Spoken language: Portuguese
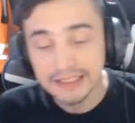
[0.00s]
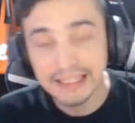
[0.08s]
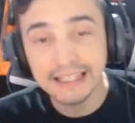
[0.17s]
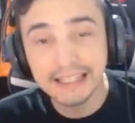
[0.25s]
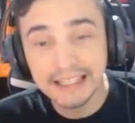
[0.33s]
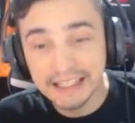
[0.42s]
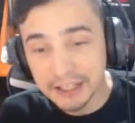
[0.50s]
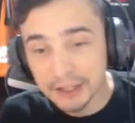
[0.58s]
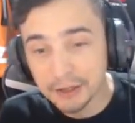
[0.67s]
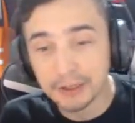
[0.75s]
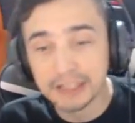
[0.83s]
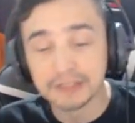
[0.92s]
E
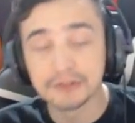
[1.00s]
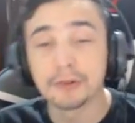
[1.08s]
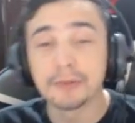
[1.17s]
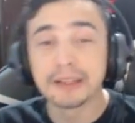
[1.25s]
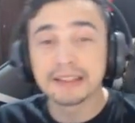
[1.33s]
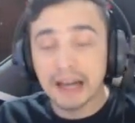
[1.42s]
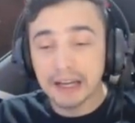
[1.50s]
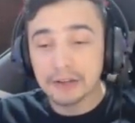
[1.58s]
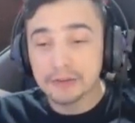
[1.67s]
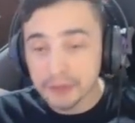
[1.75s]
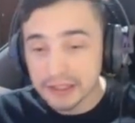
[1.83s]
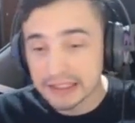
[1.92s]
eu olhando os comentários,
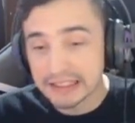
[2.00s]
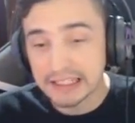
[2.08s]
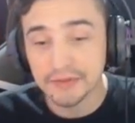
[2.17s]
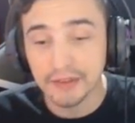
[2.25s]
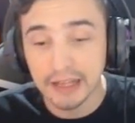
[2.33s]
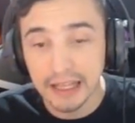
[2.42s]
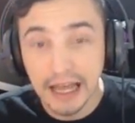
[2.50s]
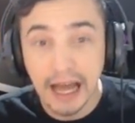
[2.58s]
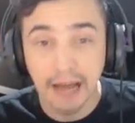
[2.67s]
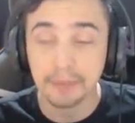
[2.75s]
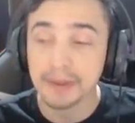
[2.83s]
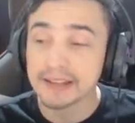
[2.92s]
muita gente fala:
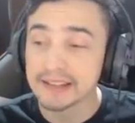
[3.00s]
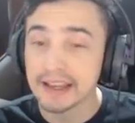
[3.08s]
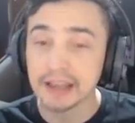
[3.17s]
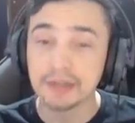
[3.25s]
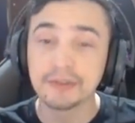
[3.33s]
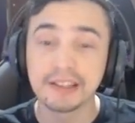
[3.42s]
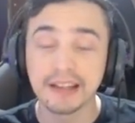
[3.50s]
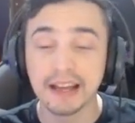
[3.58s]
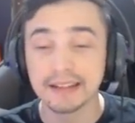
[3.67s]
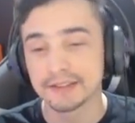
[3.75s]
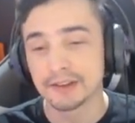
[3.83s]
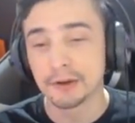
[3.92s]
Ah, pensei que era o
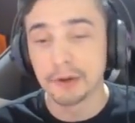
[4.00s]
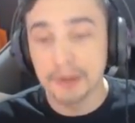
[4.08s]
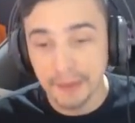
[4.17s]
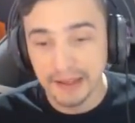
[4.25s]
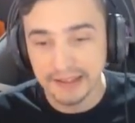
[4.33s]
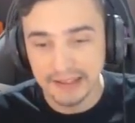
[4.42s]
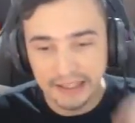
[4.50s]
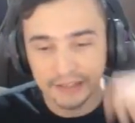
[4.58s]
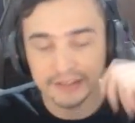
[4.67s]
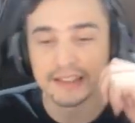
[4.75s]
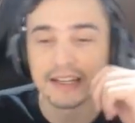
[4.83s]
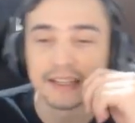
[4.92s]
Dinato, só eu que pensei que era o
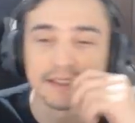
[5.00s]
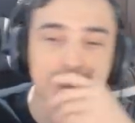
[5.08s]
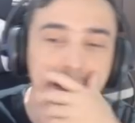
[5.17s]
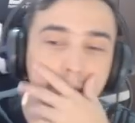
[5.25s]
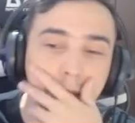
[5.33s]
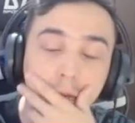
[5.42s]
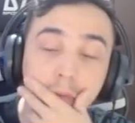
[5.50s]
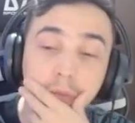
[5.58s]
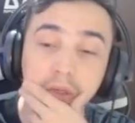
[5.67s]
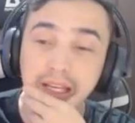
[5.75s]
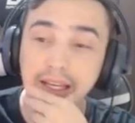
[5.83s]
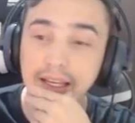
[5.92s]
Dinato.
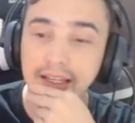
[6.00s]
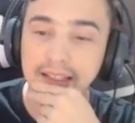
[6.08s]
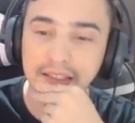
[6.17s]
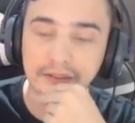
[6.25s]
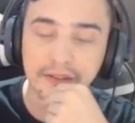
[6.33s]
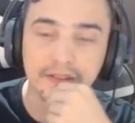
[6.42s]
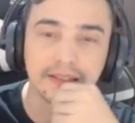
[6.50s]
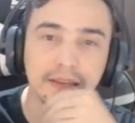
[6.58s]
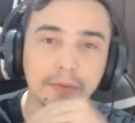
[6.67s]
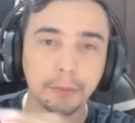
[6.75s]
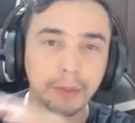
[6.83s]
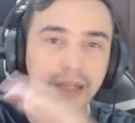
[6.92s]
Porque esses vídeos assim é
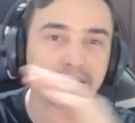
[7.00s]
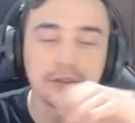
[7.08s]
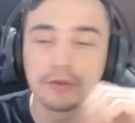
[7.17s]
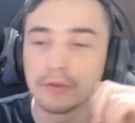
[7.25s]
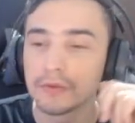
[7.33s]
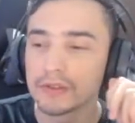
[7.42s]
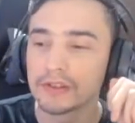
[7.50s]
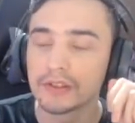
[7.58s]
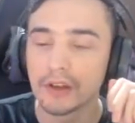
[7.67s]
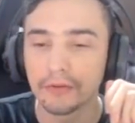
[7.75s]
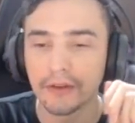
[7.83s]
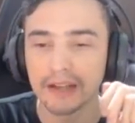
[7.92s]
meio parecido com os vídeos que
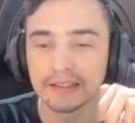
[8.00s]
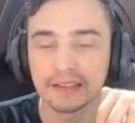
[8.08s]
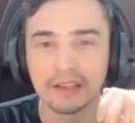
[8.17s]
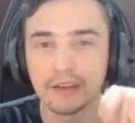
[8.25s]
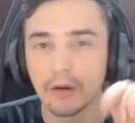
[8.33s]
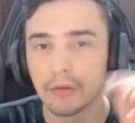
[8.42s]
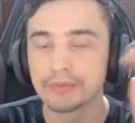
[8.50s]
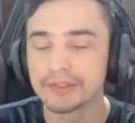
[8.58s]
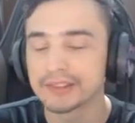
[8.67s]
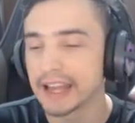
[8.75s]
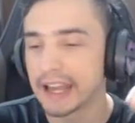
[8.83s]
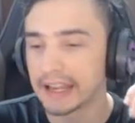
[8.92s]
eu faço aqui, com alguns
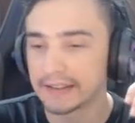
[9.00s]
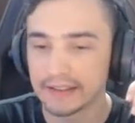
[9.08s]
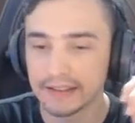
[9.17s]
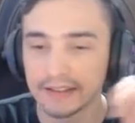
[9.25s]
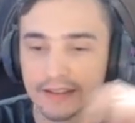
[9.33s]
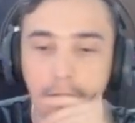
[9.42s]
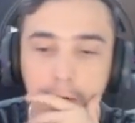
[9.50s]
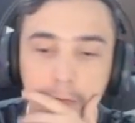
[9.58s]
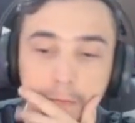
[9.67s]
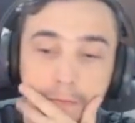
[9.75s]
testes e tal.